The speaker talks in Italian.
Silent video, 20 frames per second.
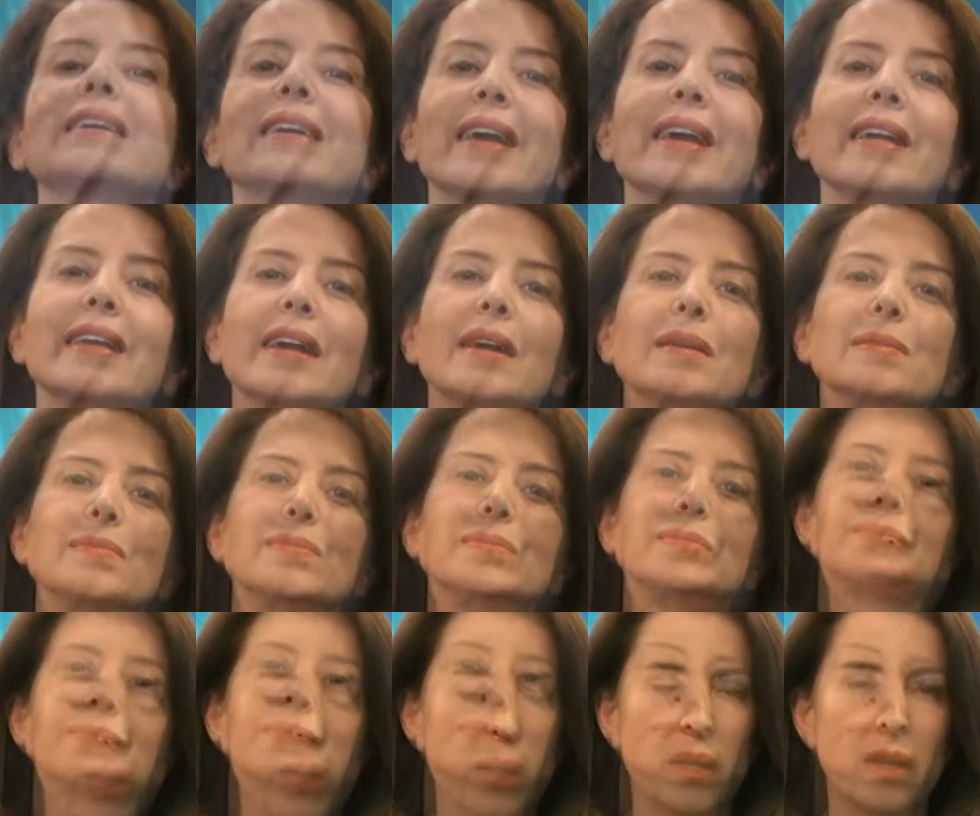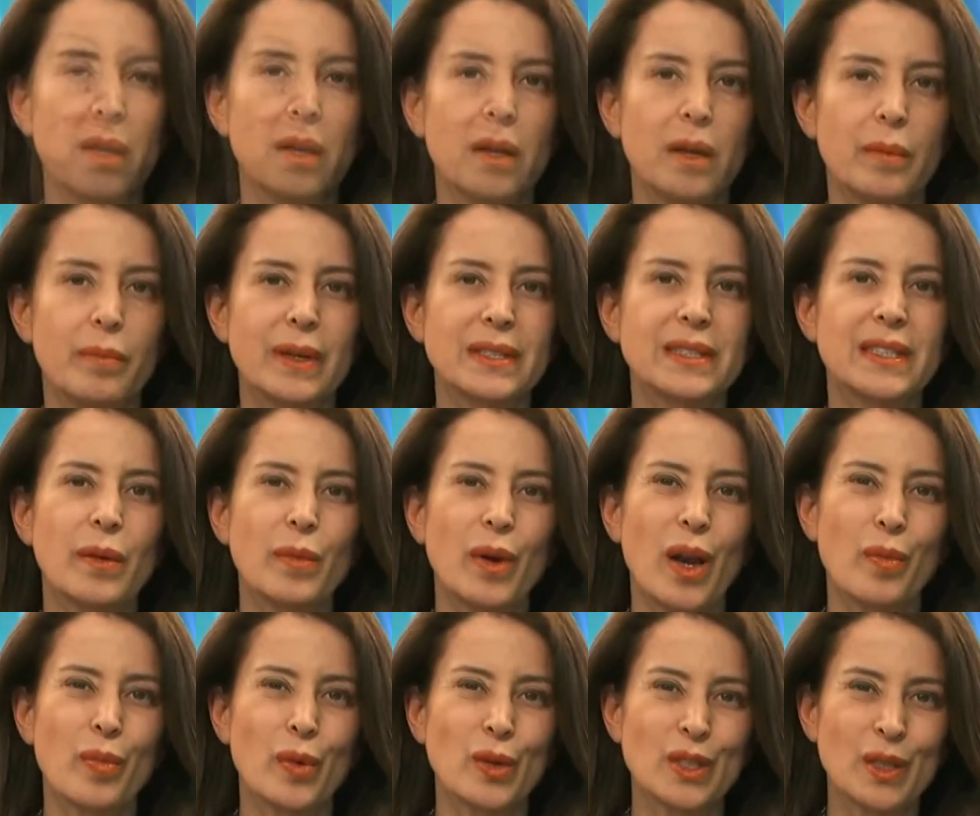Kenya. Passiamo
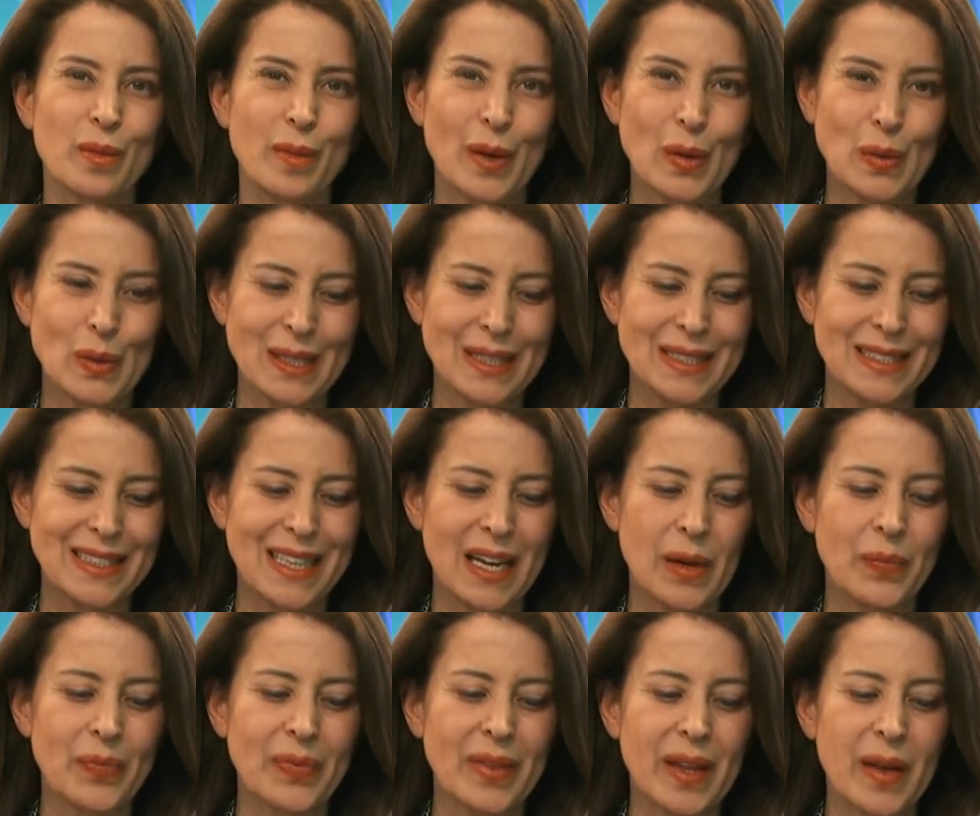alla prossima notizia.